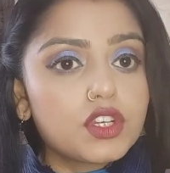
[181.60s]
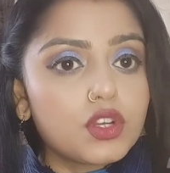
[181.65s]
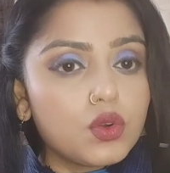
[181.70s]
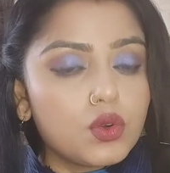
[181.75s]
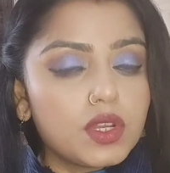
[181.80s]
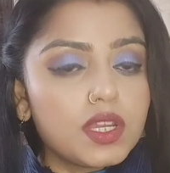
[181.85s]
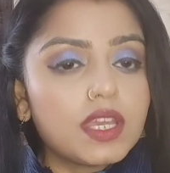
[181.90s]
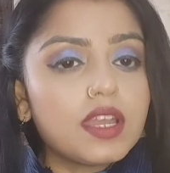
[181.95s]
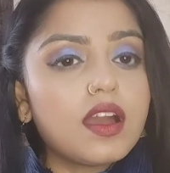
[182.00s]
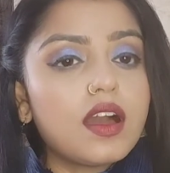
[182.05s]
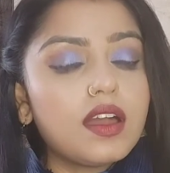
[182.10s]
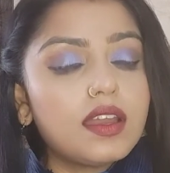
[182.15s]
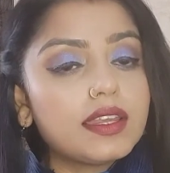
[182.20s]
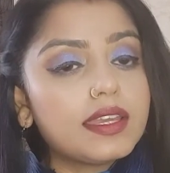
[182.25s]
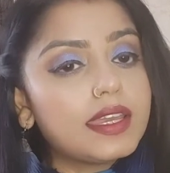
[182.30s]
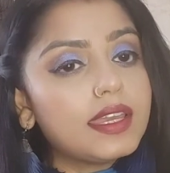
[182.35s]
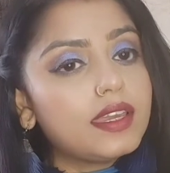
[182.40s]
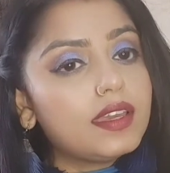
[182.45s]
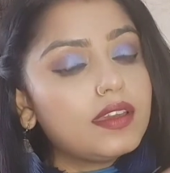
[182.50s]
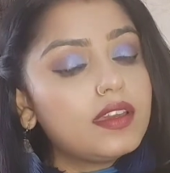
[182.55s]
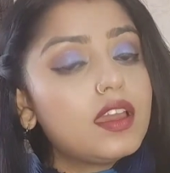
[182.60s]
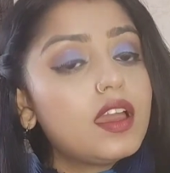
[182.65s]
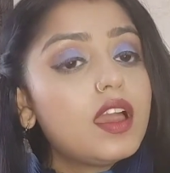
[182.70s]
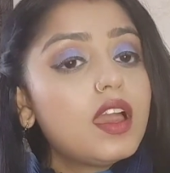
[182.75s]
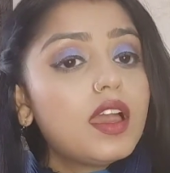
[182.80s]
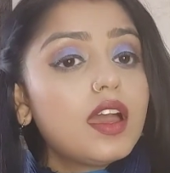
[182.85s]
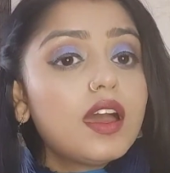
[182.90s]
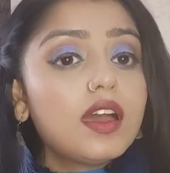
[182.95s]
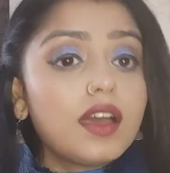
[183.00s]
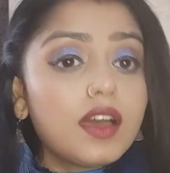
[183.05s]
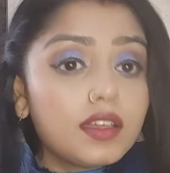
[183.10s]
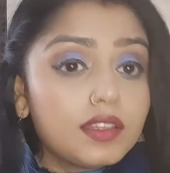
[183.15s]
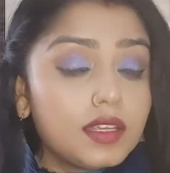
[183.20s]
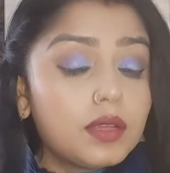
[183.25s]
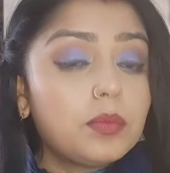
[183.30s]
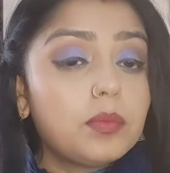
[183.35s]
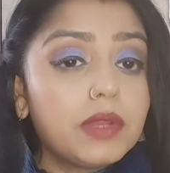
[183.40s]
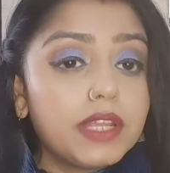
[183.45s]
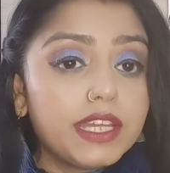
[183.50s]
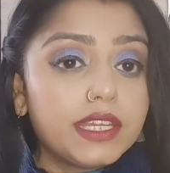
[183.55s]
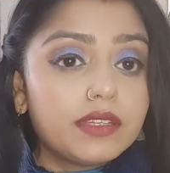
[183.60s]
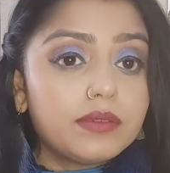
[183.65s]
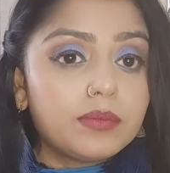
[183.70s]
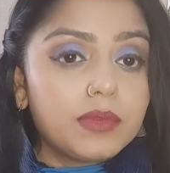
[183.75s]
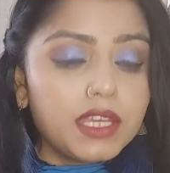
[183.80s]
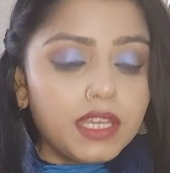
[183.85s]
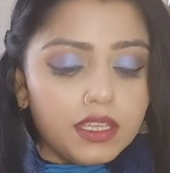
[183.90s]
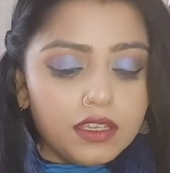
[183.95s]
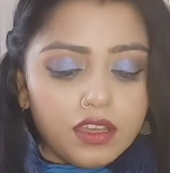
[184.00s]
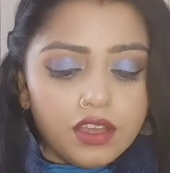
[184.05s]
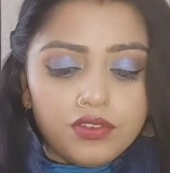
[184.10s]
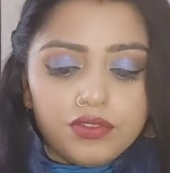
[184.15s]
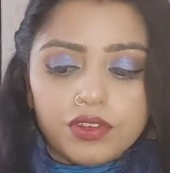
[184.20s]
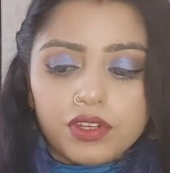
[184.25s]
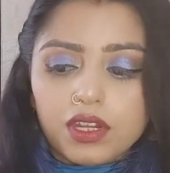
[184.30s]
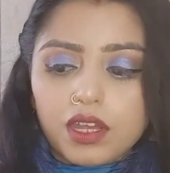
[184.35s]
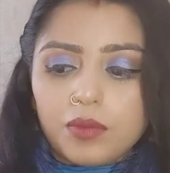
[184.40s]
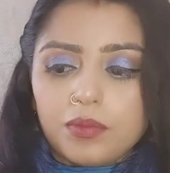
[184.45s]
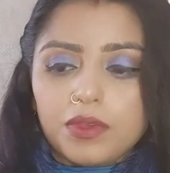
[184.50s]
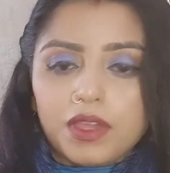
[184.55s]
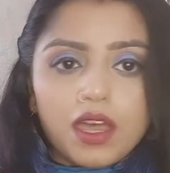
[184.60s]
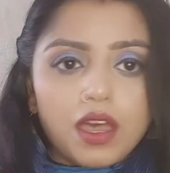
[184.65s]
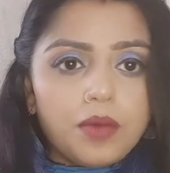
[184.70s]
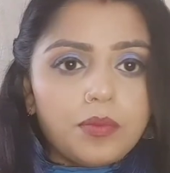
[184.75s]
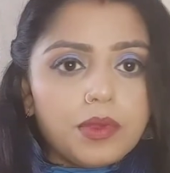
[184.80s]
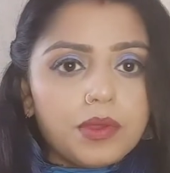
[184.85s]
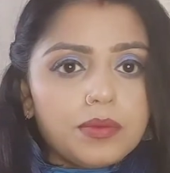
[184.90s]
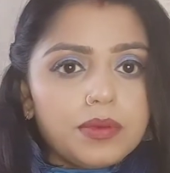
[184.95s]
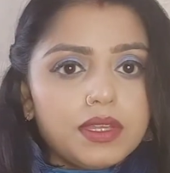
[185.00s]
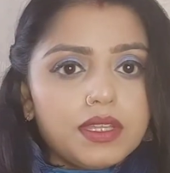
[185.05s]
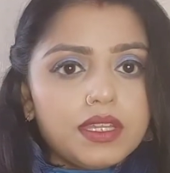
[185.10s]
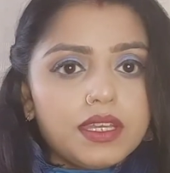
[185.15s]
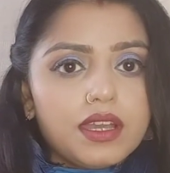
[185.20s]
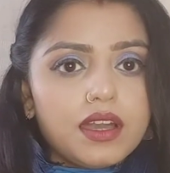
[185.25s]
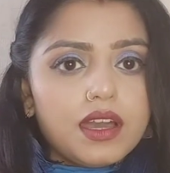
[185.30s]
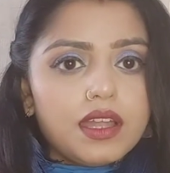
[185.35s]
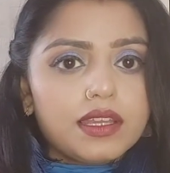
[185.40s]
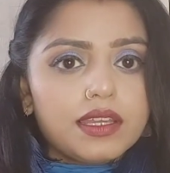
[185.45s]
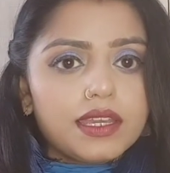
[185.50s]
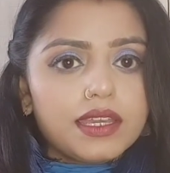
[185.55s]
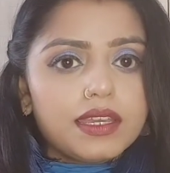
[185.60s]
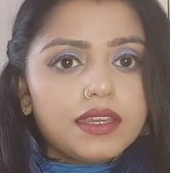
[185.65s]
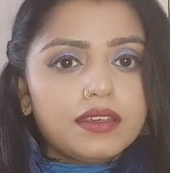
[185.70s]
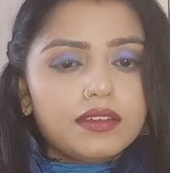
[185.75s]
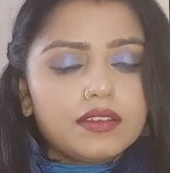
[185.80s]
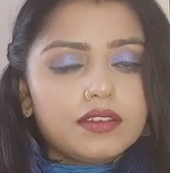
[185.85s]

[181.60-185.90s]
को निकाल के अदर प्लेट में या फिर आप यहाँ पे भी निकाल के